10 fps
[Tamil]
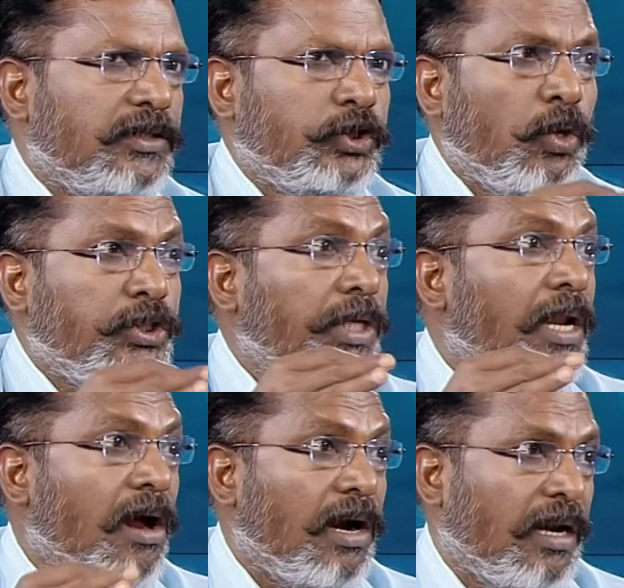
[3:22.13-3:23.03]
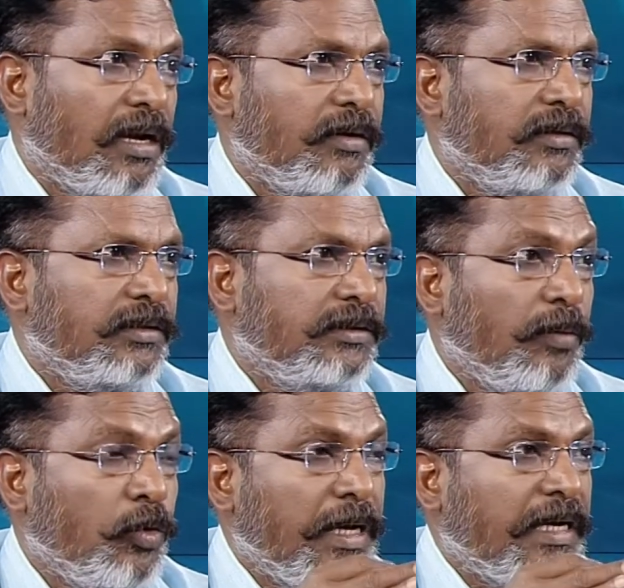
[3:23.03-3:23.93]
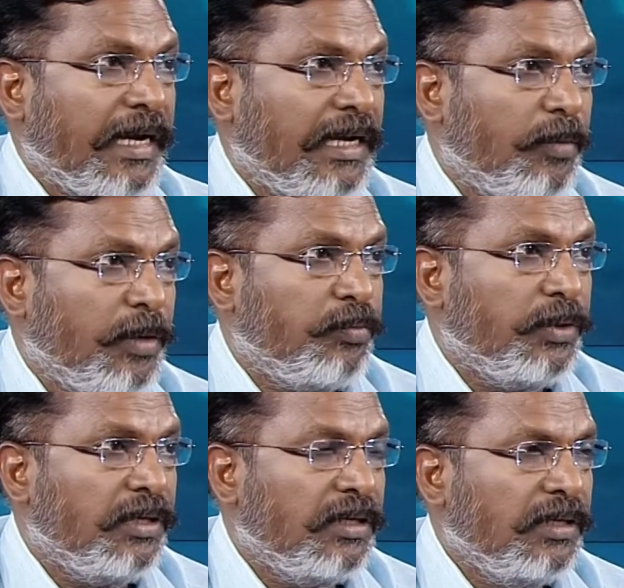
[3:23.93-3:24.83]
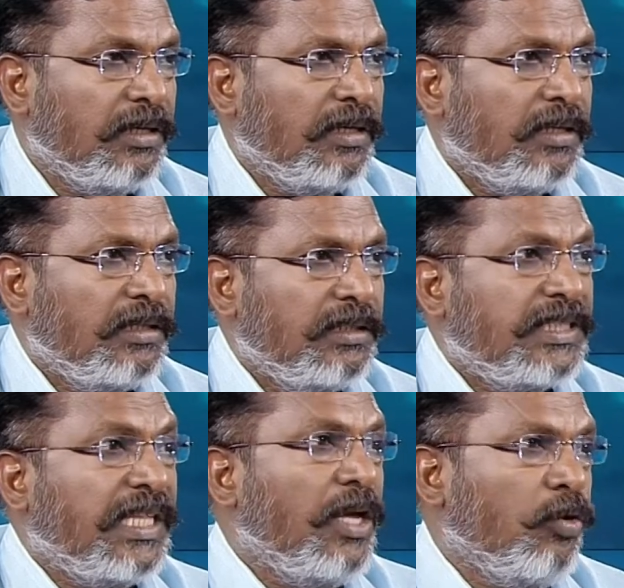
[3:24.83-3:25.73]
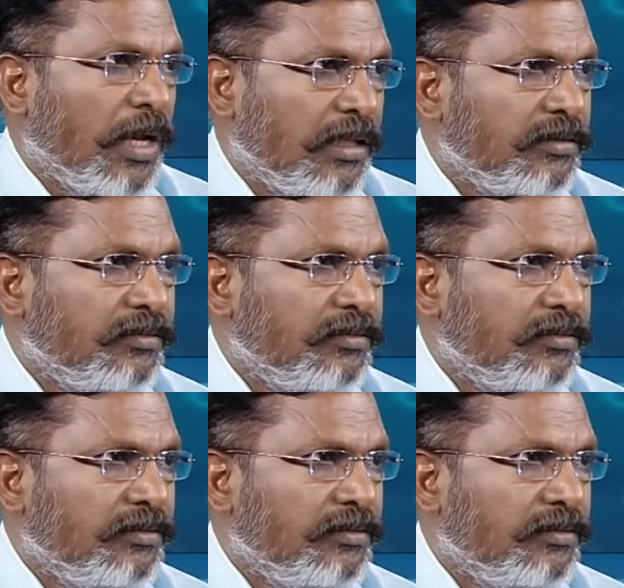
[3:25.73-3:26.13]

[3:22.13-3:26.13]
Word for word: சோஷியல் ஆர்டர் சமூக கட்டமைப்பு சிதையக்கூடாது